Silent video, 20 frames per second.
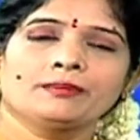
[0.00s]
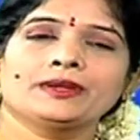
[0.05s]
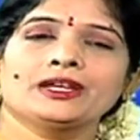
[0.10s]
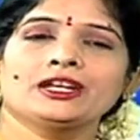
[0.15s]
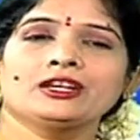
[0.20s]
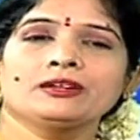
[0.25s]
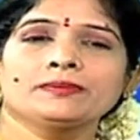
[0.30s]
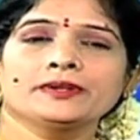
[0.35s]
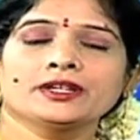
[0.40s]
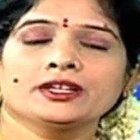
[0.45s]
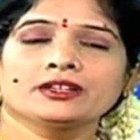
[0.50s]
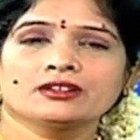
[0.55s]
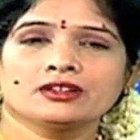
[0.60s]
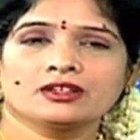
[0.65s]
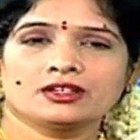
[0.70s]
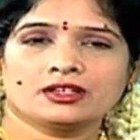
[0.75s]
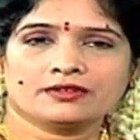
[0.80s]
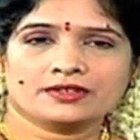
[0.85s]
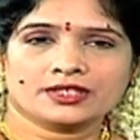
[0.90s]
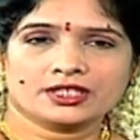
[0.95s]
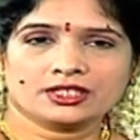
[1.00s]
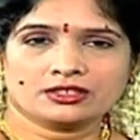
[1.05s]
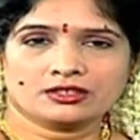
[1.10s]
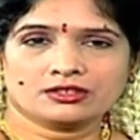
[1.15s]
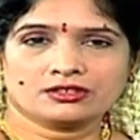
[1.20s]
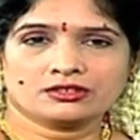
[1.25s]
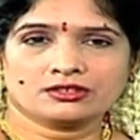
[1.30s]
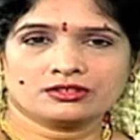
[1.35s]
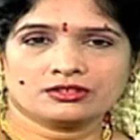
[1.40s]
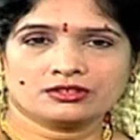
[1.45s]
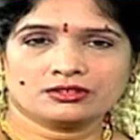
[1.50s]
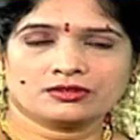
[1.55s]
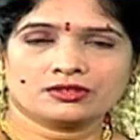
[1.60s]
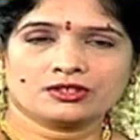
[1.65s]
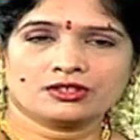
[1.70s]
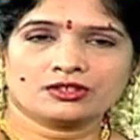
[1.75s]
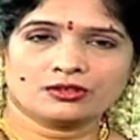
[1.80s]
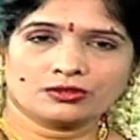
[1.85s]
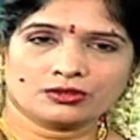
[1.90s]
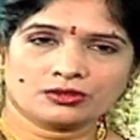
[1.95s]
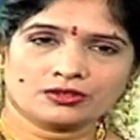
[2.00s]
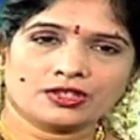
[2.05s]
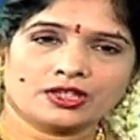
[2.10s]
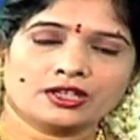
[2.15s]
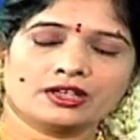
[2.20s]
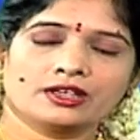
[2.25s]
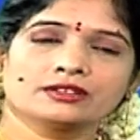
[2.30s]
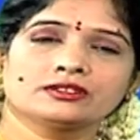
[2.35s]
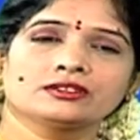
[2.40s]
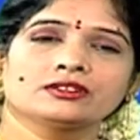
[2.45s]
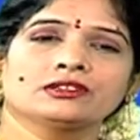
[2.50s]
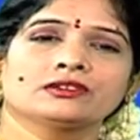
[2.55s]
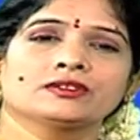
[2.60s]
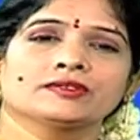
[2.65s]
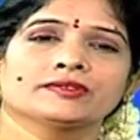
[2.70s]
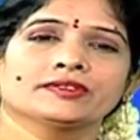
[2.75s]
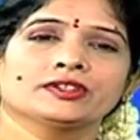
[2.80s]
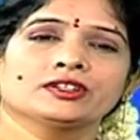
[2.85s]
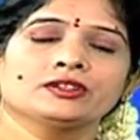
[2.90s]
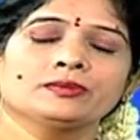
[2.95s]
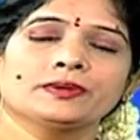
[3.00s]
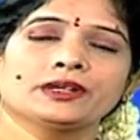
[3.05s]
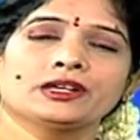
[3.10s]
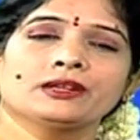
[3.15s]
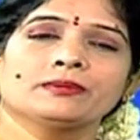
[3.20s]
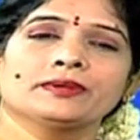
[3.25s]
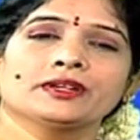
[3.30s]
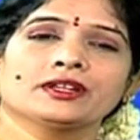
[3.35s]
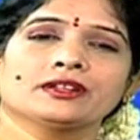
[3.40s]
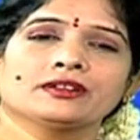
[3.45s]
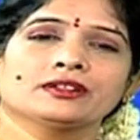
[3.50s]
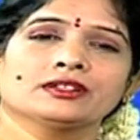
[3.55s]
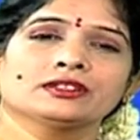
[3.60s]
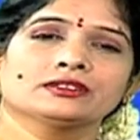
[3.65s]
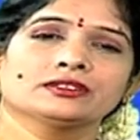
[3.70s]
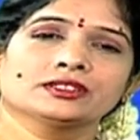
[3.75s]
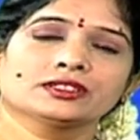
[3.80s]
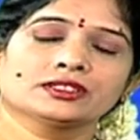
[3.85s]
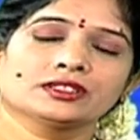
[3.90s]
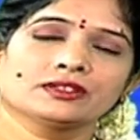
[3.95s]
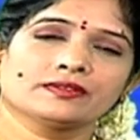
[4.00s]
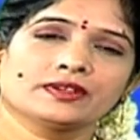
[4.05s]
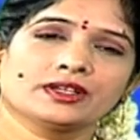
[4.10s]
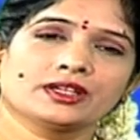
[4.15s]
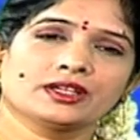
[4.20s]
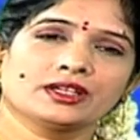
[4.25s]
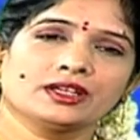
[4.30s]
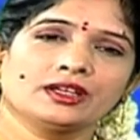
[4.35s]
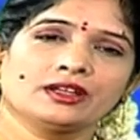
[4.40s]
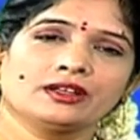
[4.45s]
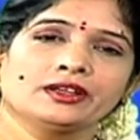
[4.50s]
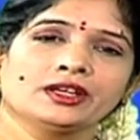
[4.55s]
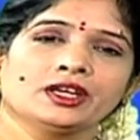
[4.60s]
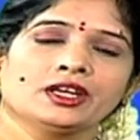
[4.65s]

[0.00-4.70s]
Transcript: పెళ్లి ప్రయత్నాలు ఎవరైతే చేస్తూ ఉన్నారో తులారాశిలో ఉన్నవాళ్ళు పెళ్లి ప్రయత్నాలు చేసేవారికి